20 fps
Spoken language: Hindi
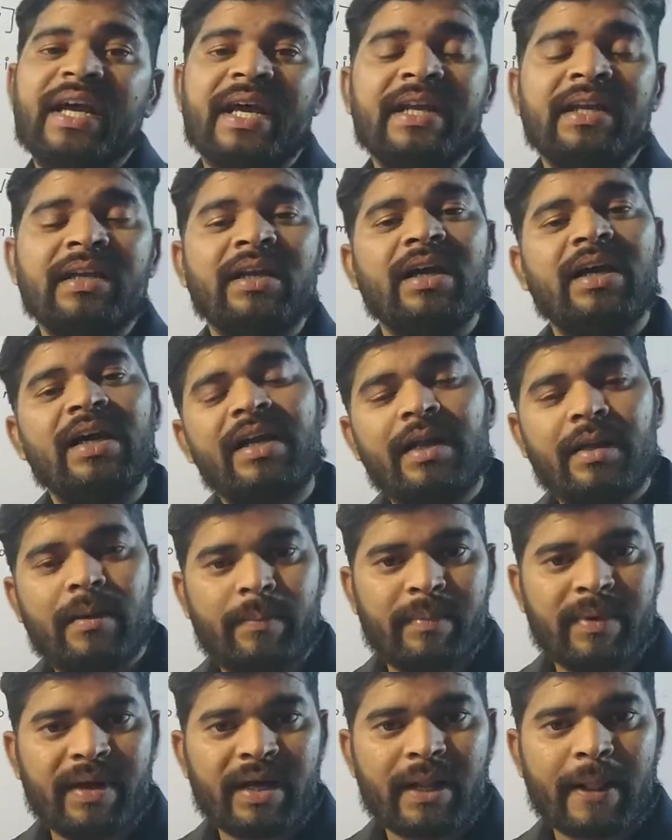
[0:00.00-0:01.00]
e
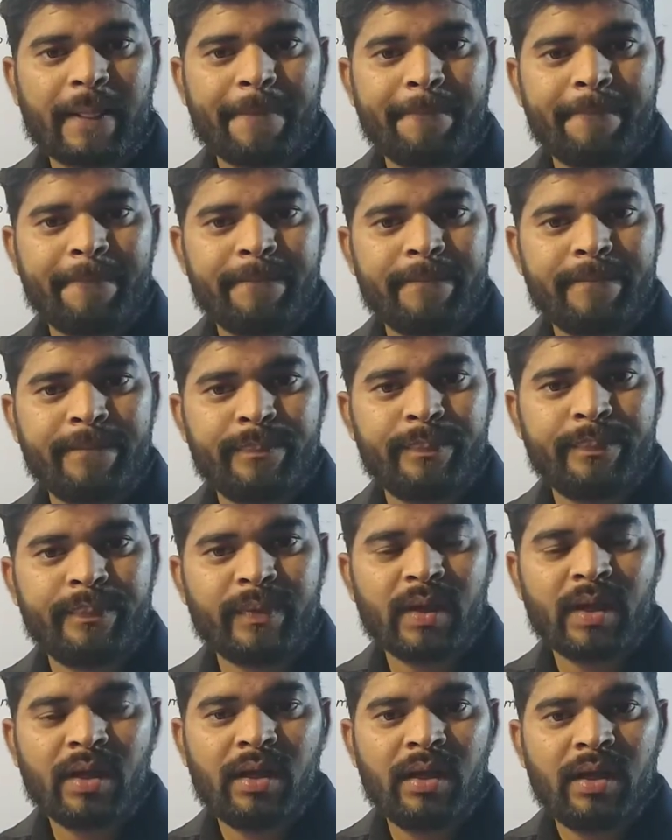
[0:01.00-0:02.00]
नंबर
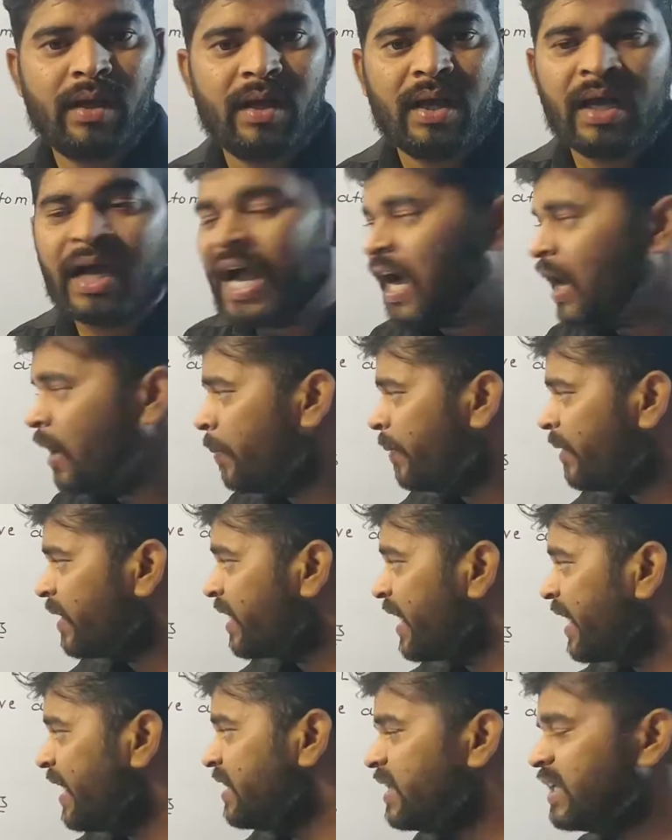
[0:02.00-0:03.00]
अब
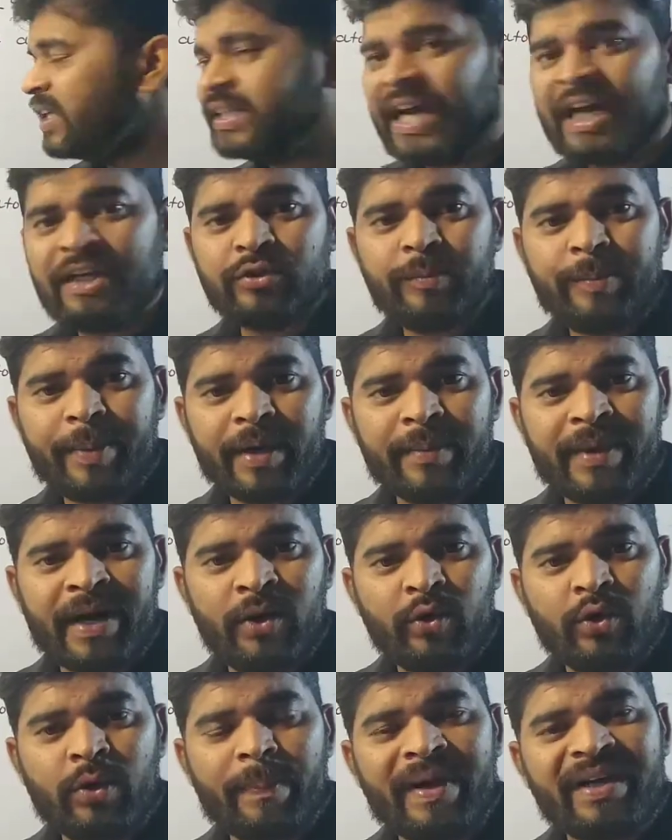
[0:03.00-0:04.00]
केंद्रीय धातु
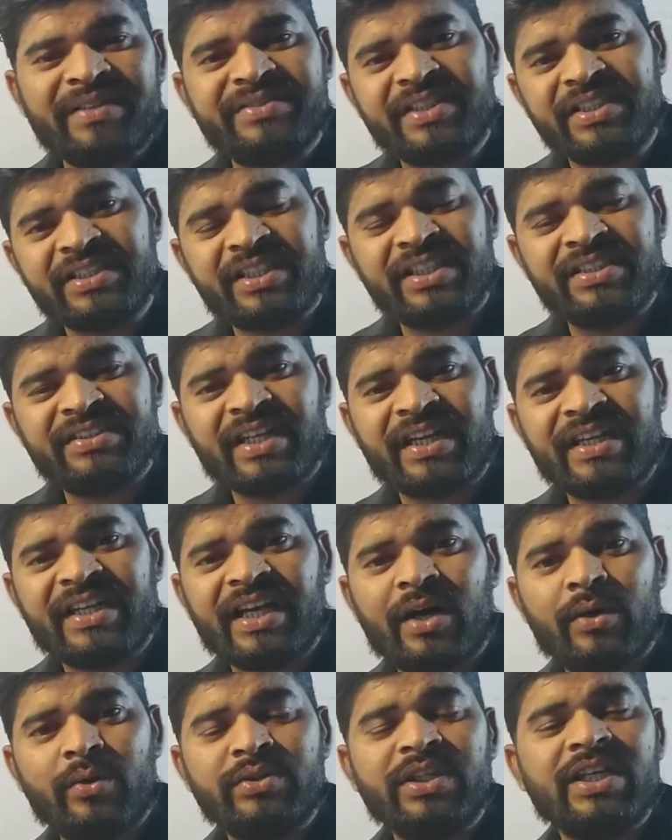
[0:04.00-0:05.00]
परमाणु के पास कितनी
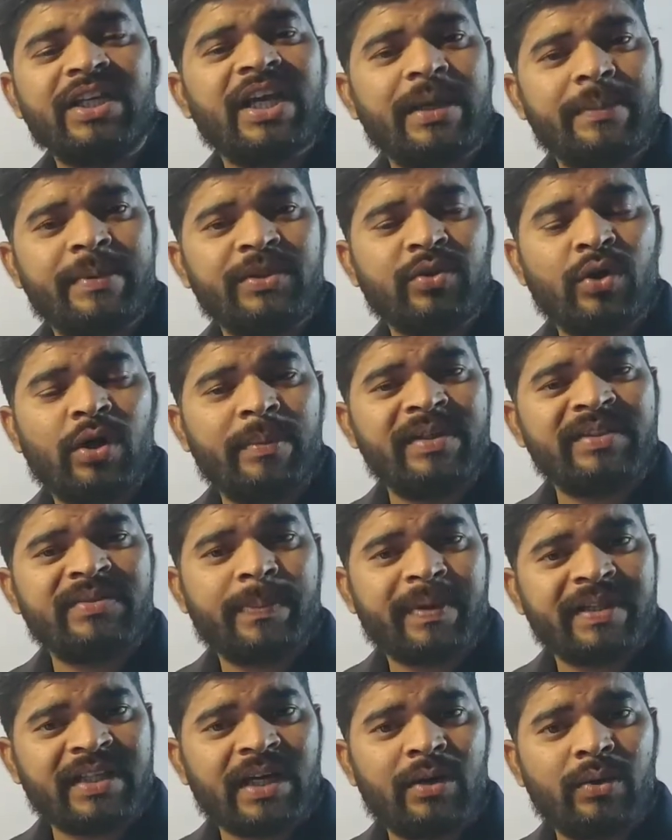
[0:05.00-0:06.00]
संख्या होती है ये भी तो हमें
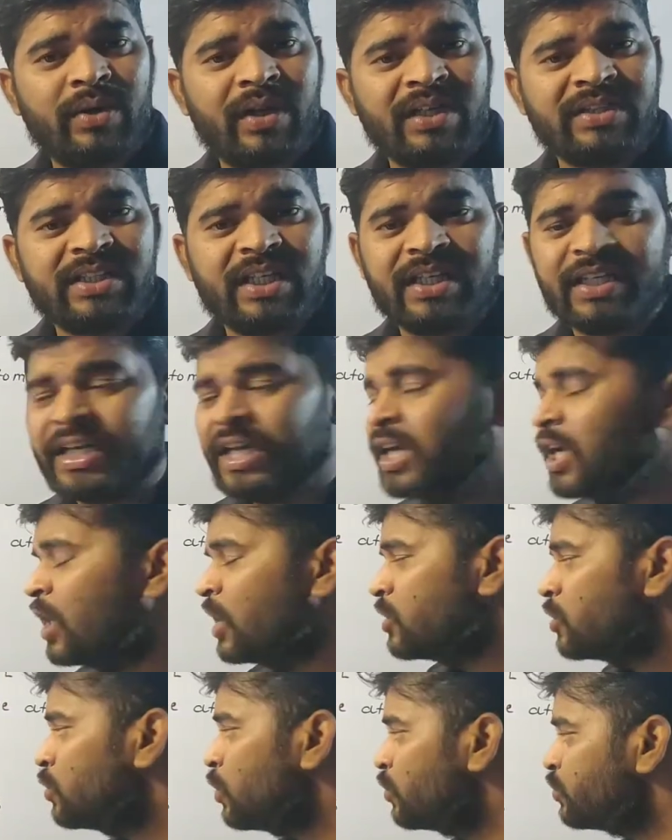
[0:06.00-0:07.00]
पता होना चाहिए
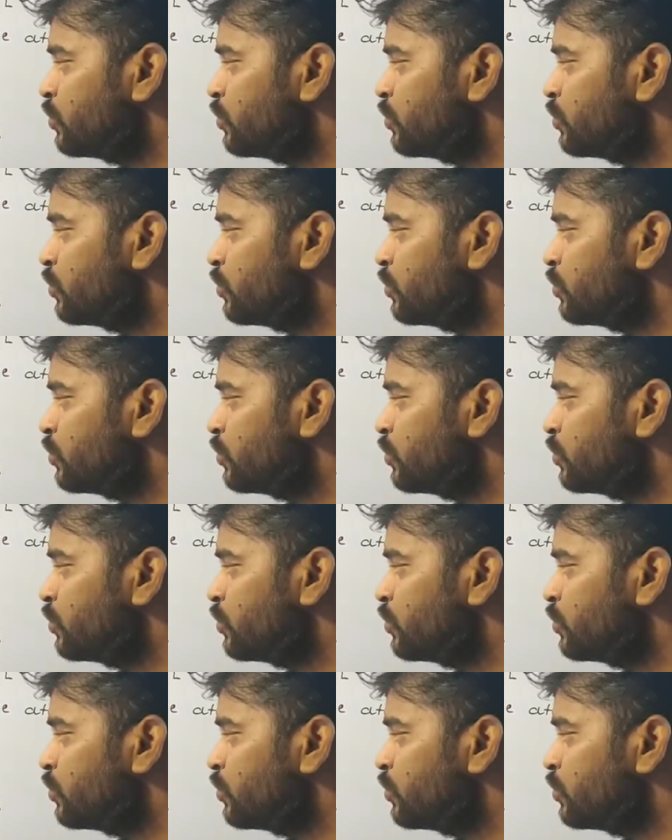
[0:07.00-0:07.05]
तो